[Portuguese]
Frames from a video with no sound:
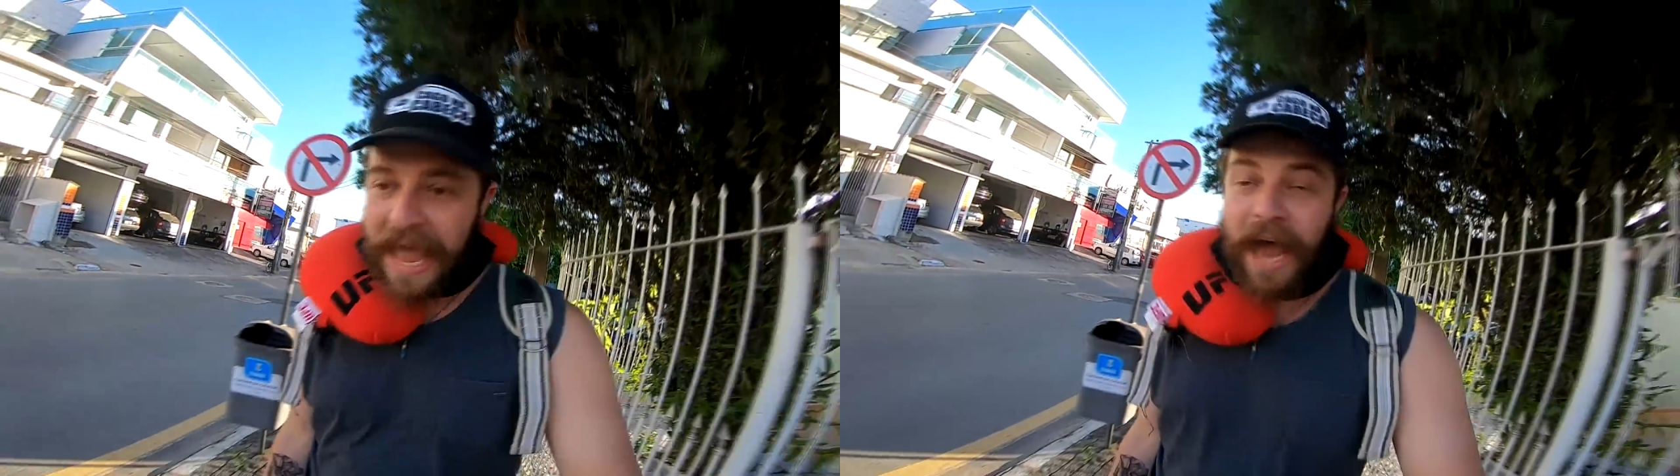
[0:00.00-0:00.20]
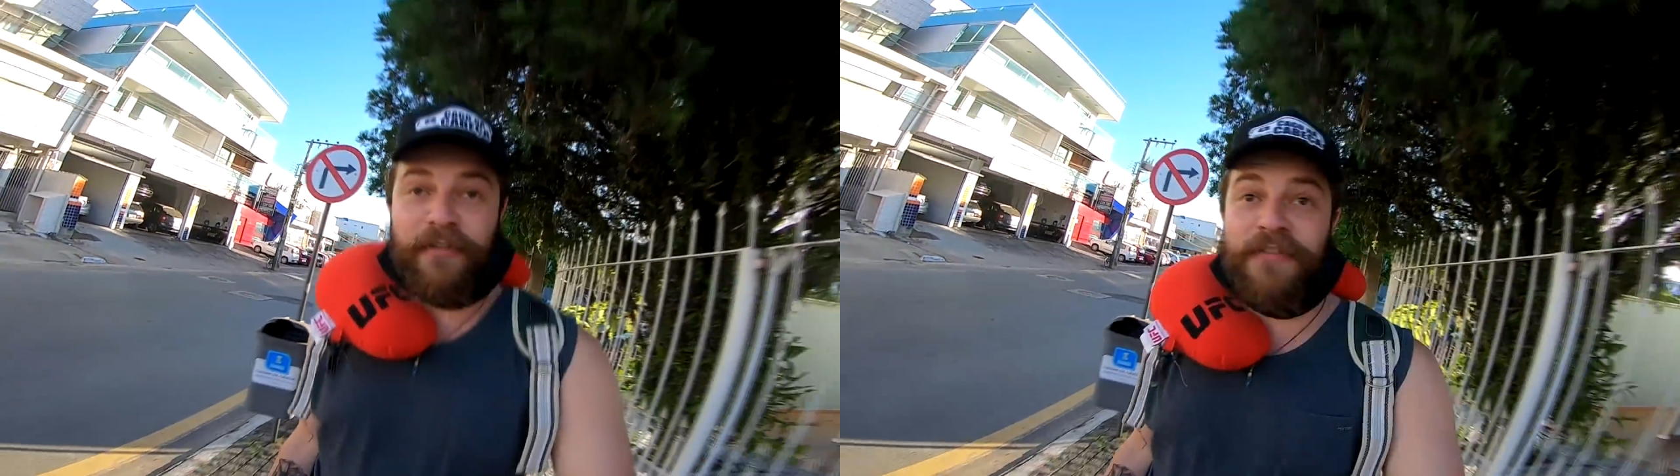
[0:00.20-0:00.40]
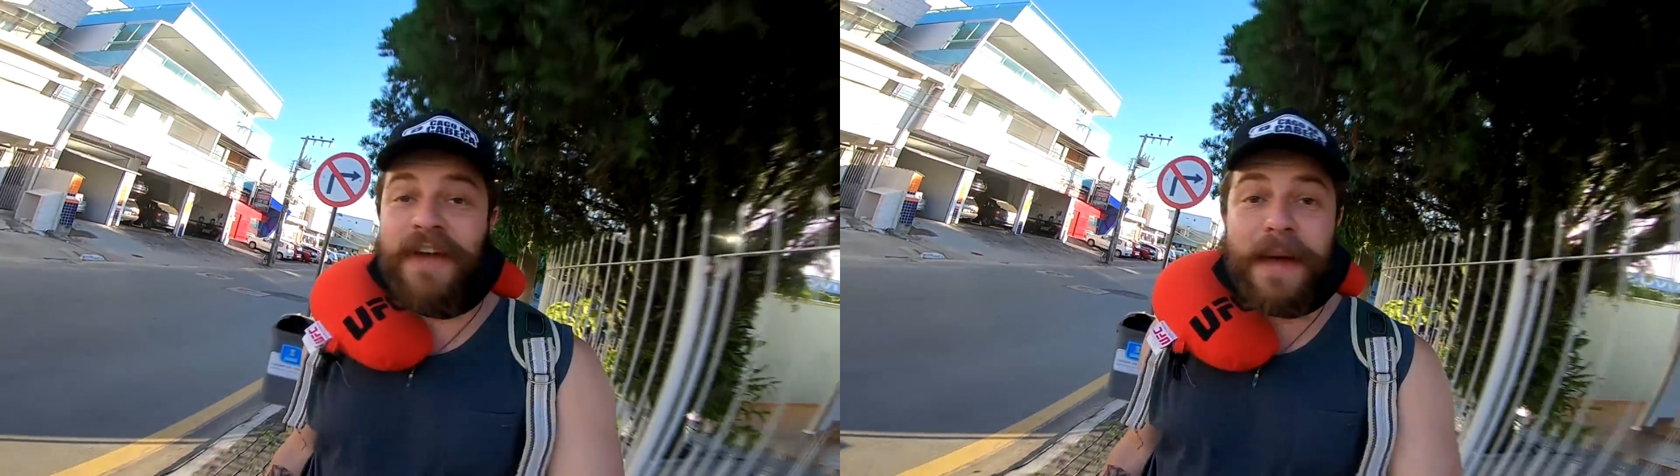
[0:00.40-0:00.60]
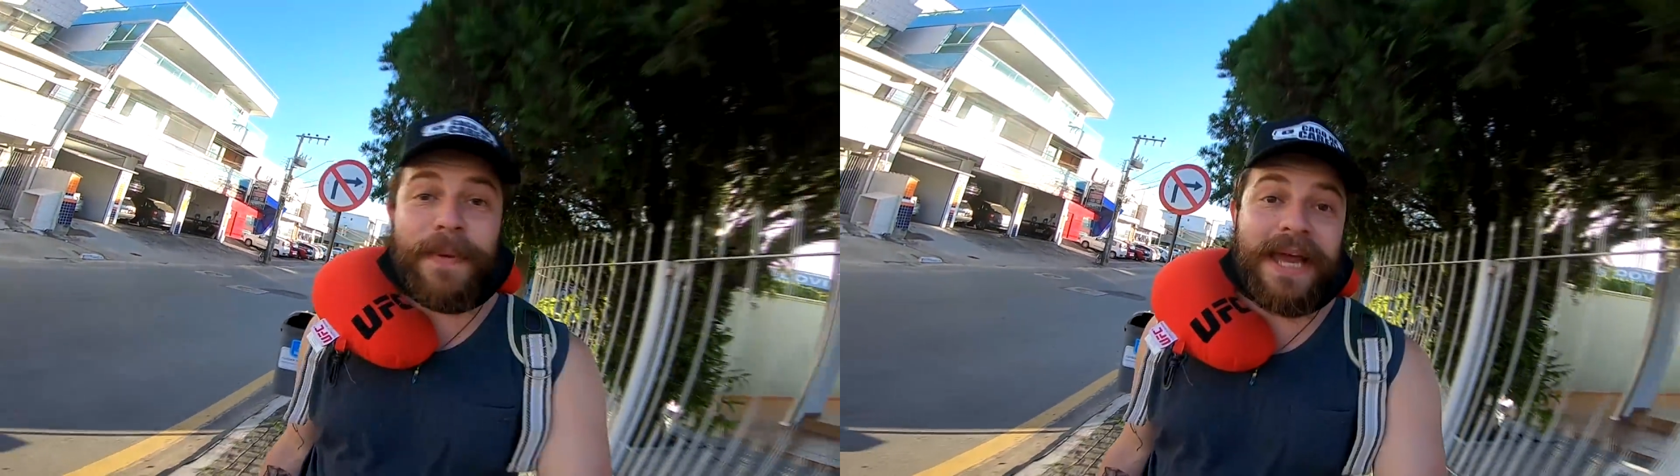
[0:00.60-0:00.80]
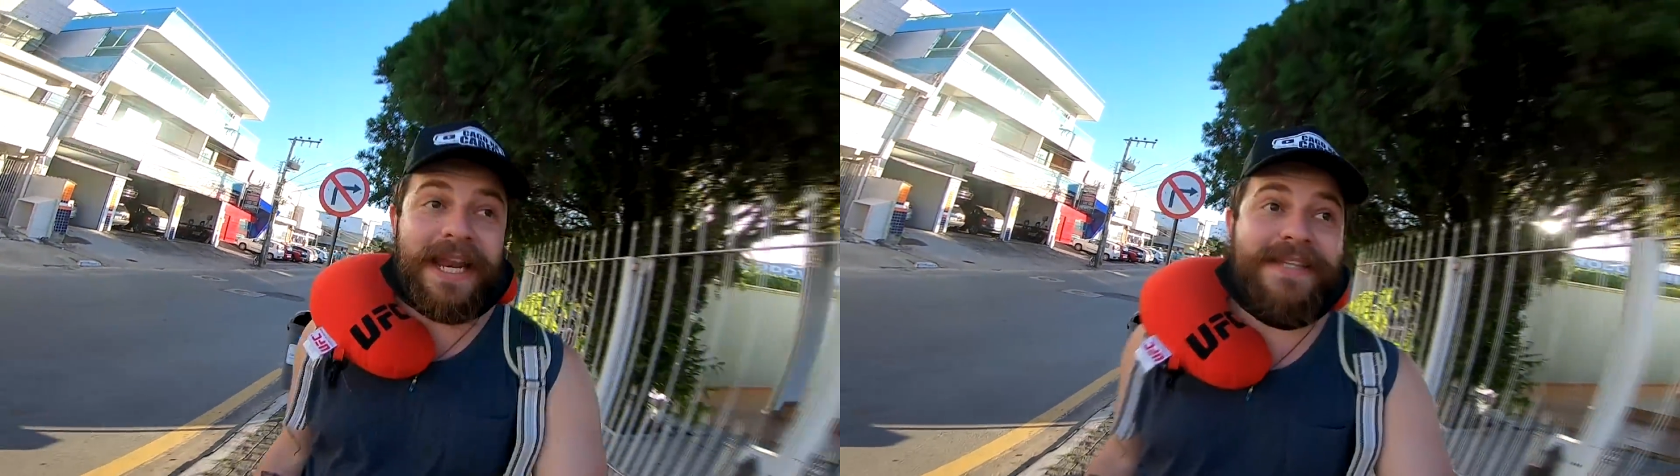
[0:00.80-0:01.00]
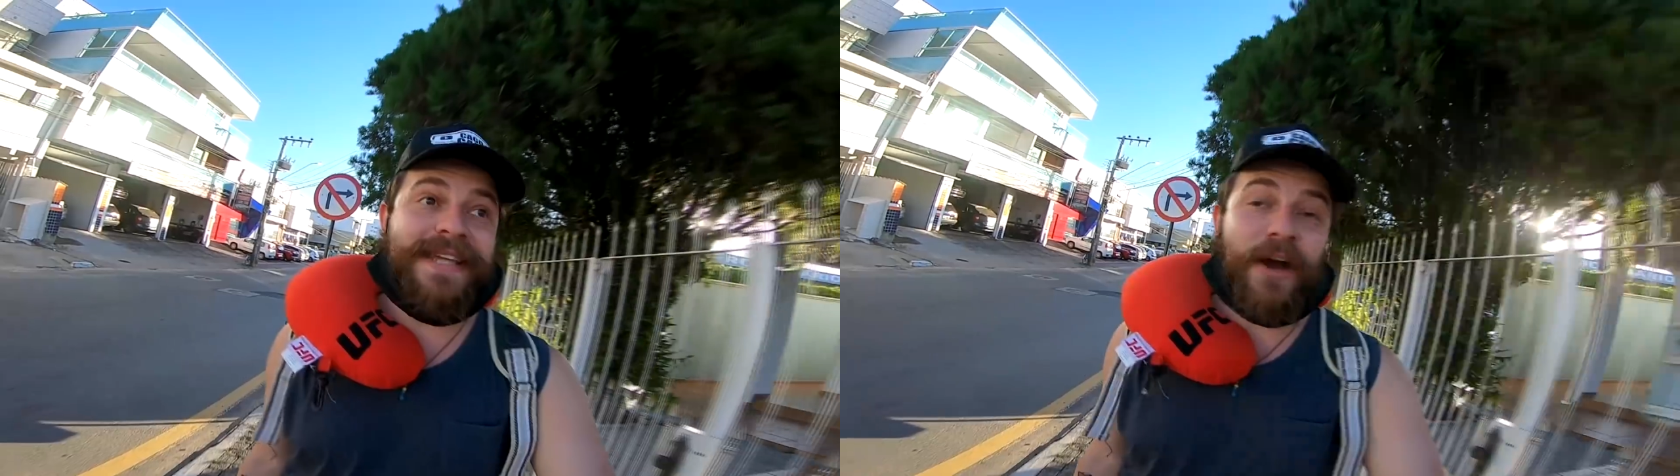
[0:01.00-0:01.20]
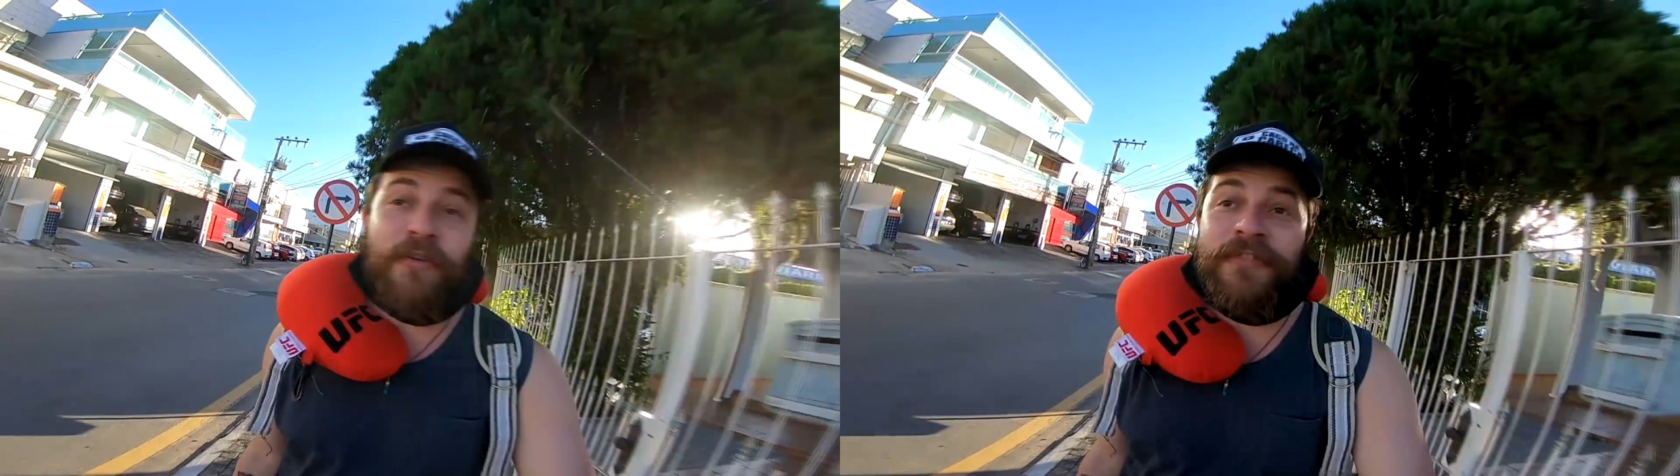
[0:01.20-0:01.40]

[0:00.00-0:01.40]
Eu vou falar pra eles que eu